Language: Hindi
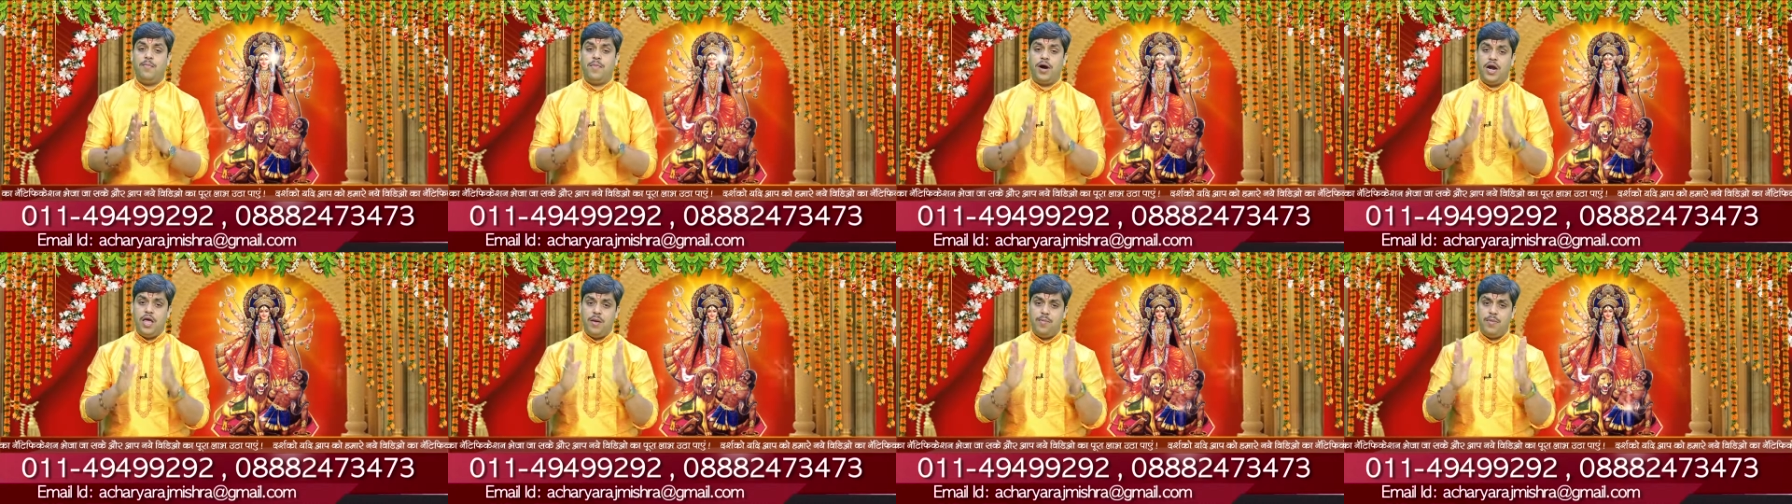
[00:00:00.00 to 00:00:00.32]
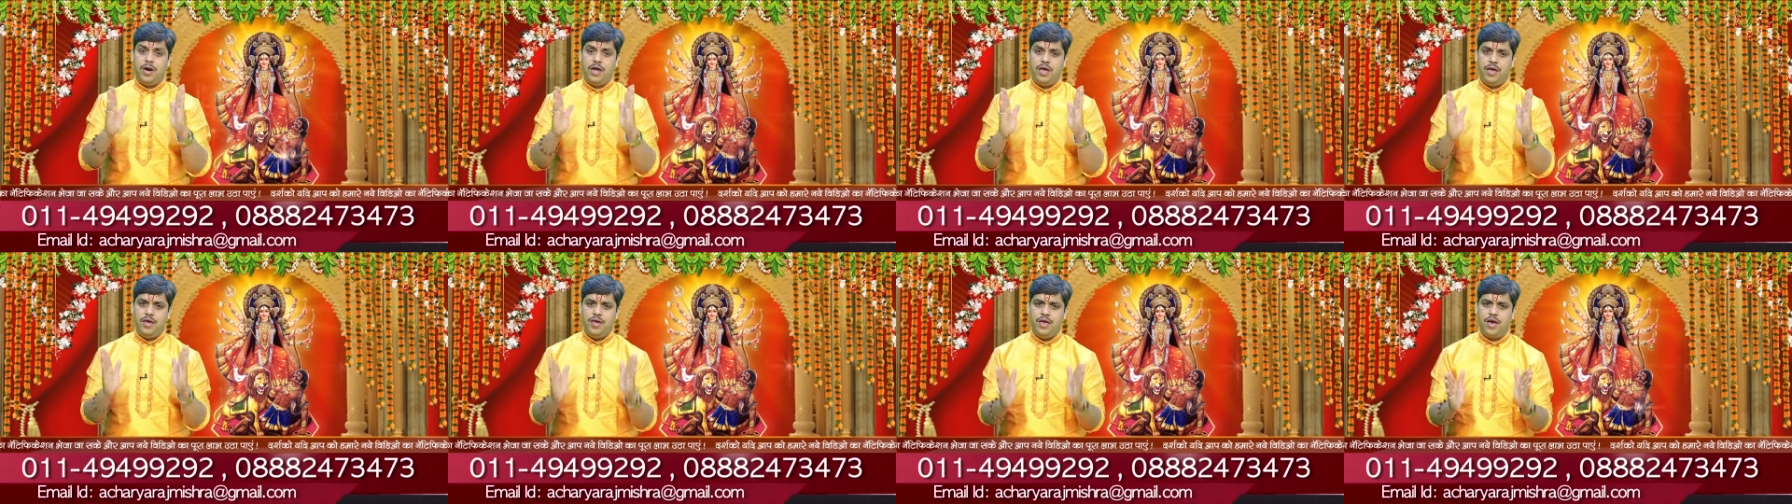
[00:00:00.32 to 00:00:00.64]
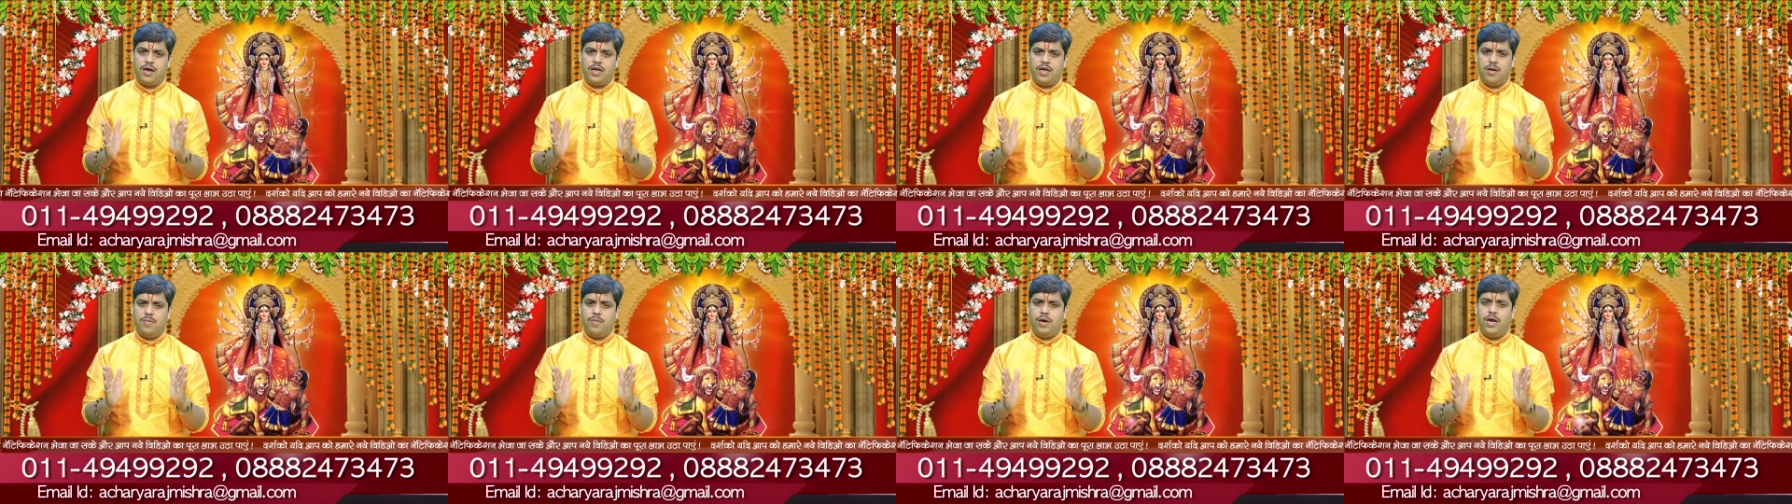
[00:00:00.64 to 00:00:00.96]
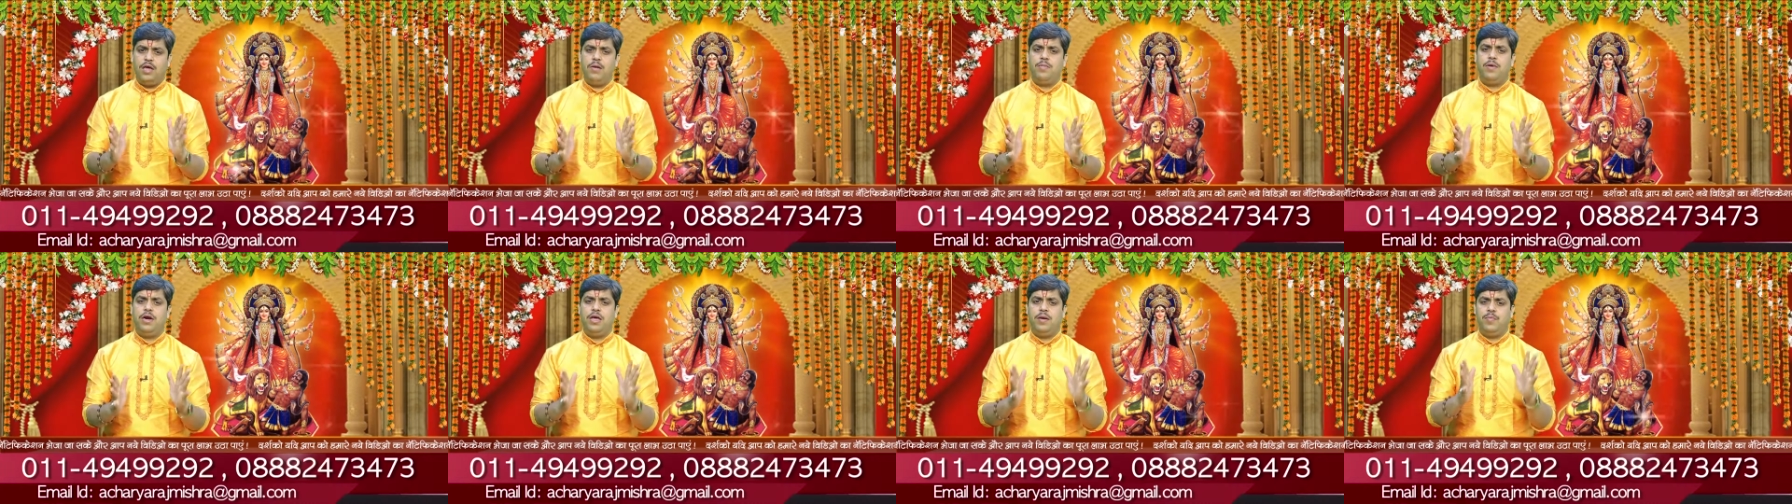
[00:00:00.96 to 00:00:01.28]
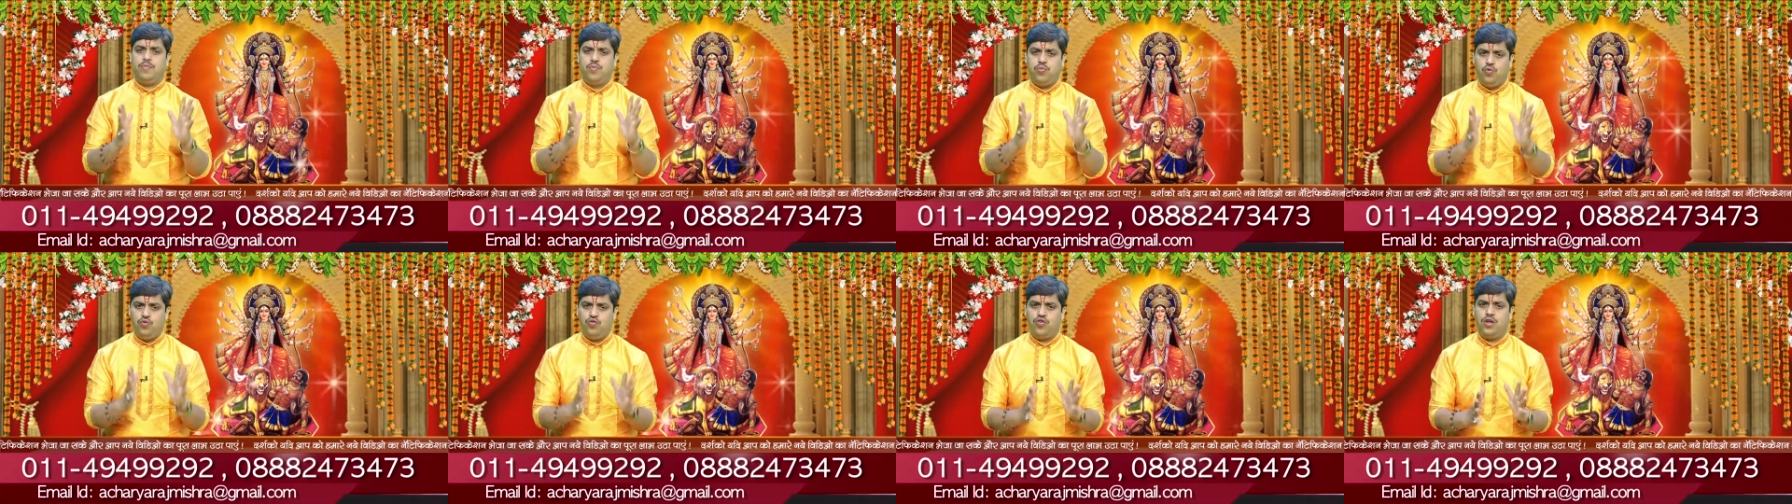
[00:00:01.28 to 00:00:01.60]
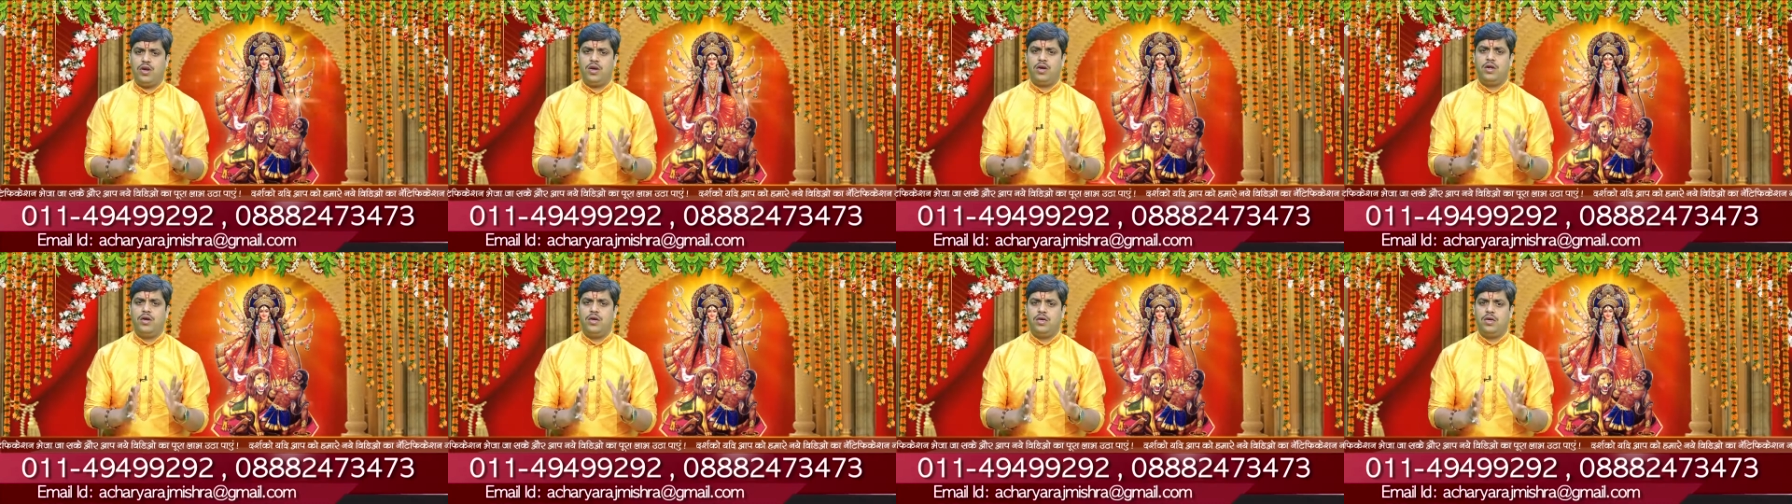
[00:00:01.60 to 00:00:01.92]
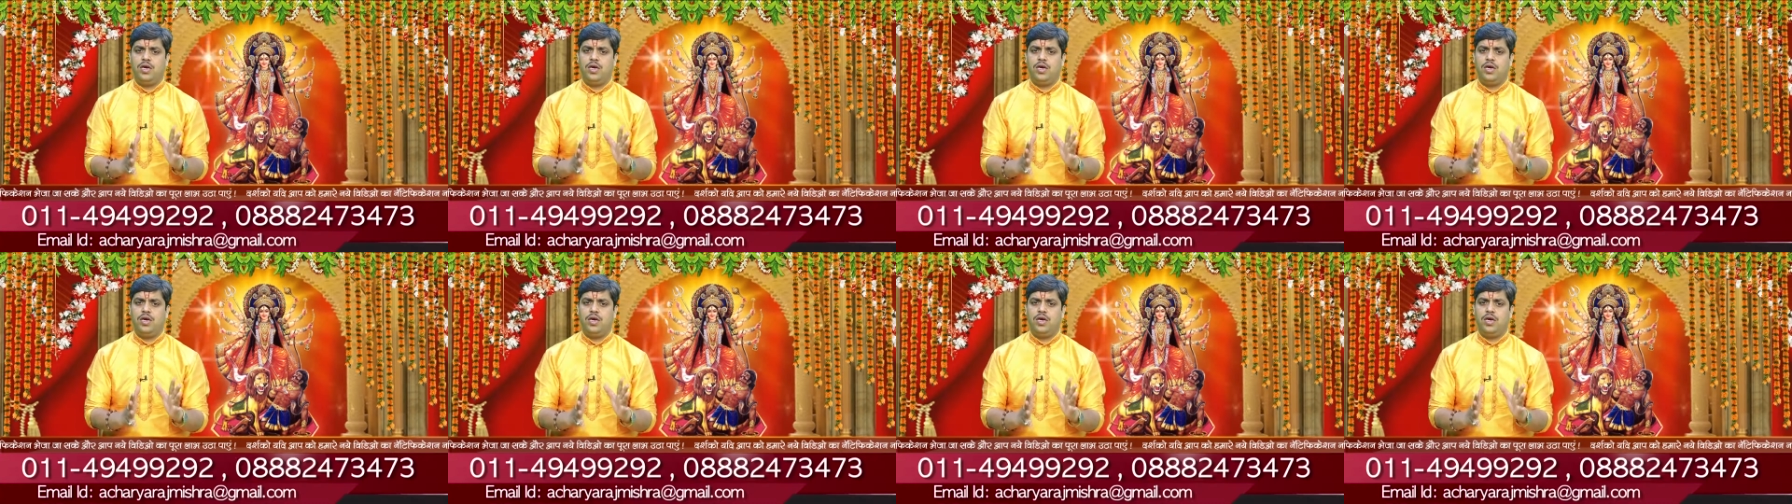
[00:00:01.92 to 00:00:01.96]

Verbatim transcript: बड़े बड़े यज्ञ बड़े बड़े पूजन